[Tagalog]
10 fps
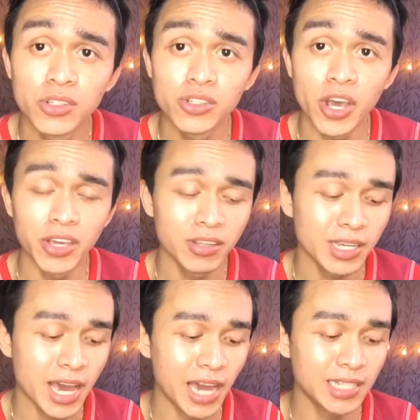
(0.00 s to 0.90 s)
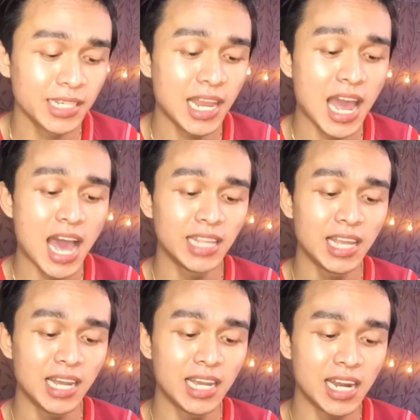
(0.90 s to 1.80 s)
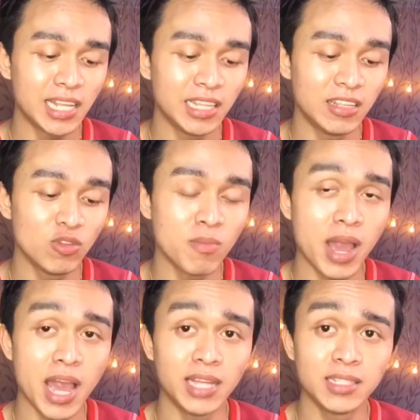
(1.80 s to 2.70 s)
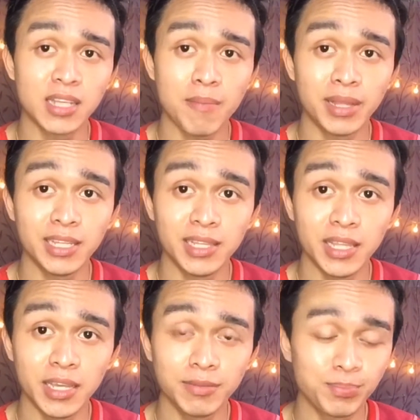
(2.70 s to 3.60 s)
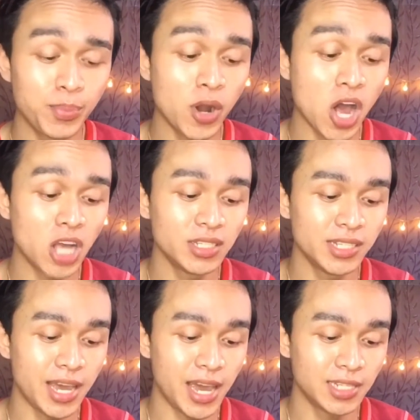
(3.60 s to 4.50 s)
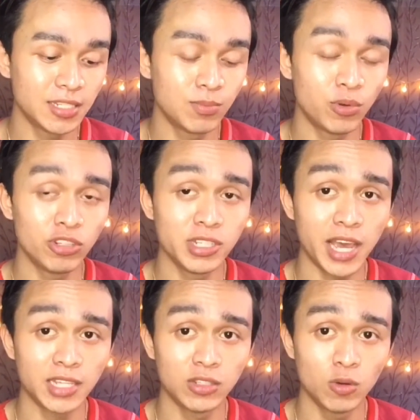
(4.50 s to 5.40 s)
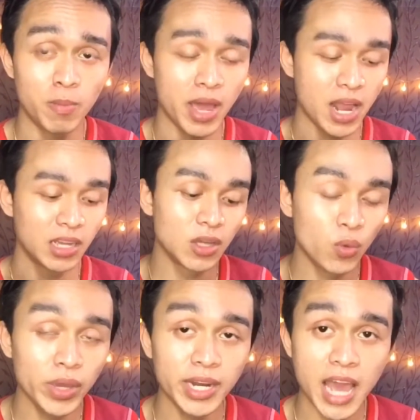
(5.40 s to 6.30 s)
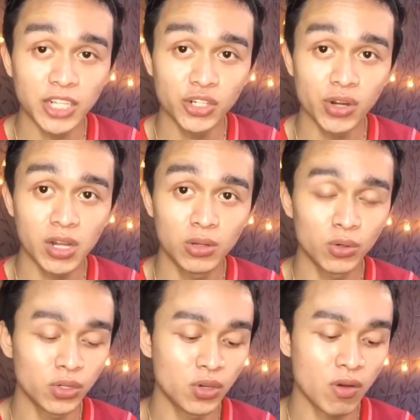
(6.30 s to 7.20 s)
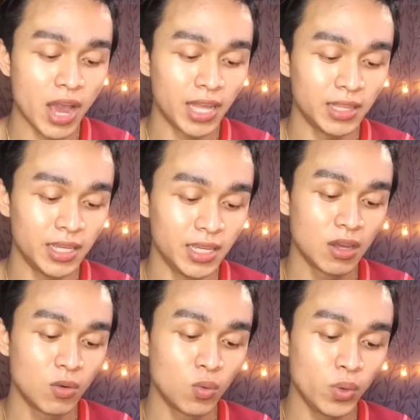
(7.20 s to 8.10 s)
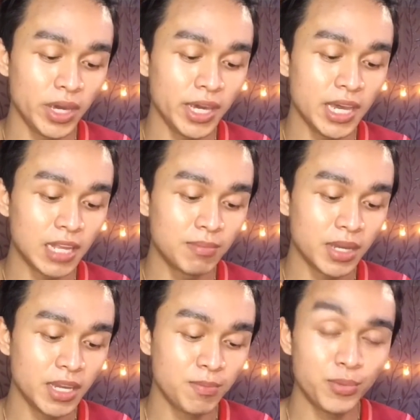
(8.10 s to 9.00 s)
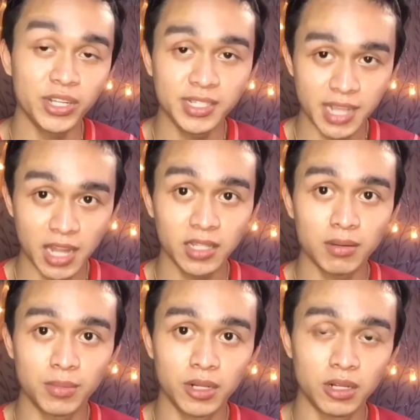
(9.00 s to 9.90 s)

so, ayun guys, kailangan talaga natin dumaan sa matinding process, proseso para gawing natural look yung ating wig at maging presentable.